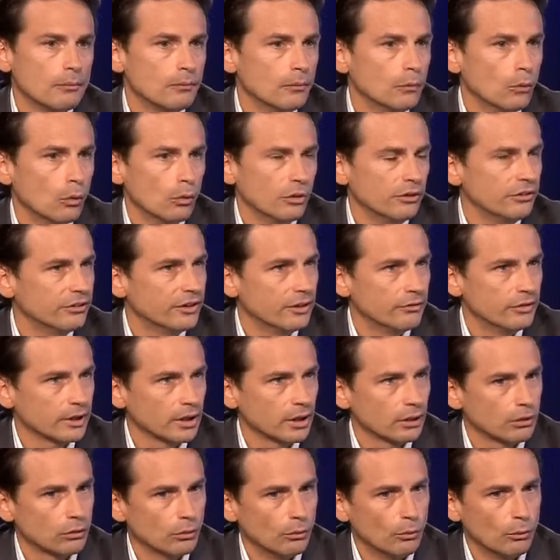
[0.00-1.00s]
Bon, il s'est
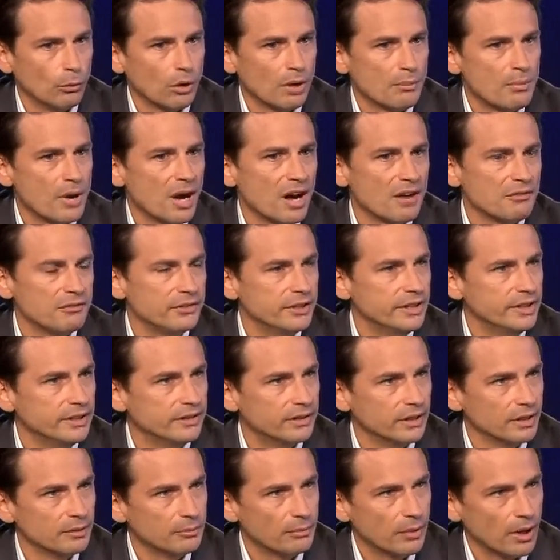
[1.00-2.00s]
avéré que moi, par
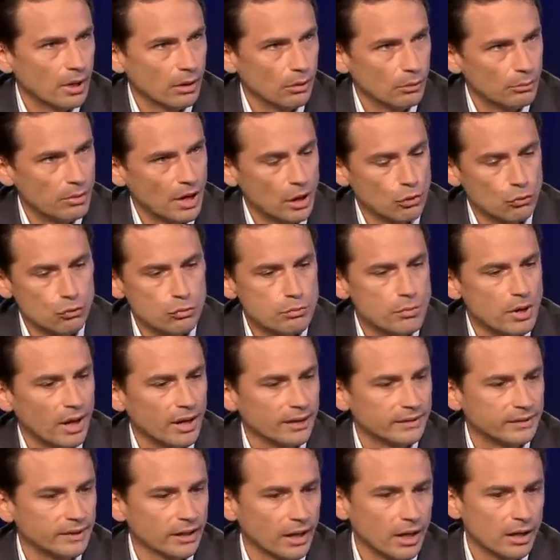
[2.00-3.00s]
affinité, par, goût,
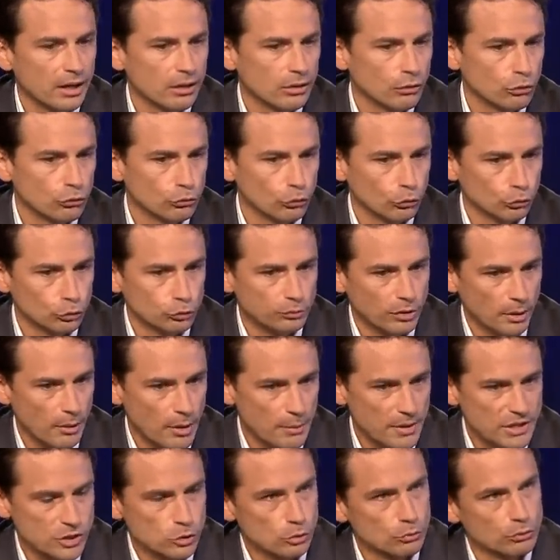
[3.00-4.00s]
par intérêt, sans doute par
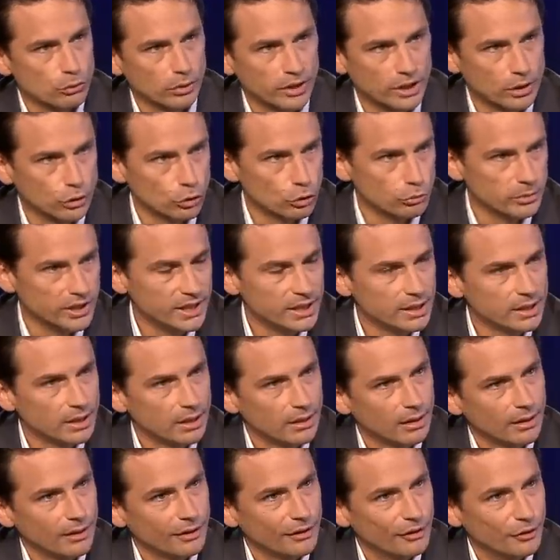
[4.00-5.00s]
ma passion pour l'économie,
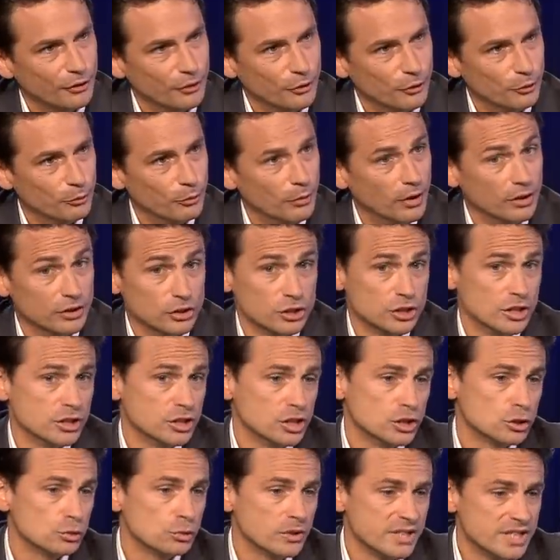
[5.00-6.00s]
mmh. Euh, bah,
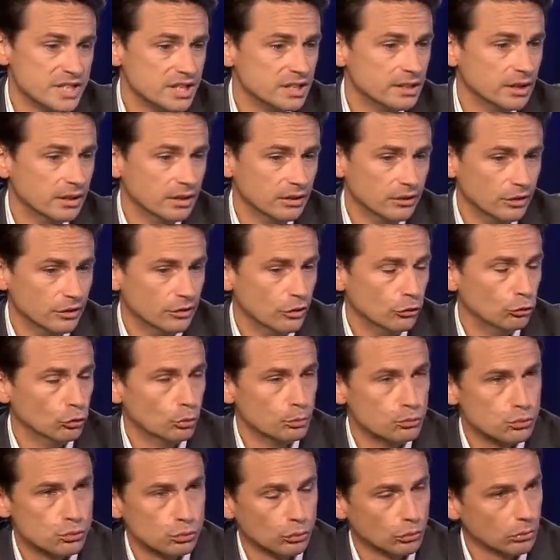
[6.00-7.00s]
j'ai choisi
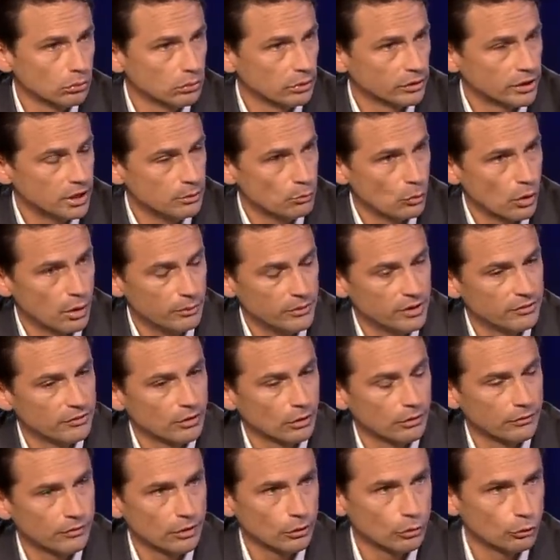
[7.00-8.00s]
des, options qui m'ont amené
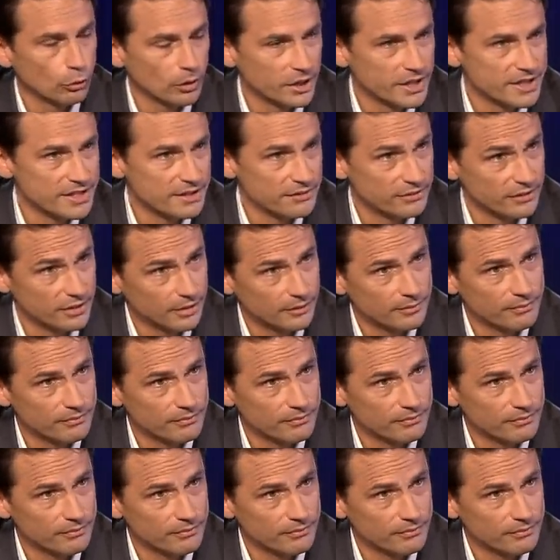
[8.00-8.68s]
vers, vers, le droit des affaires.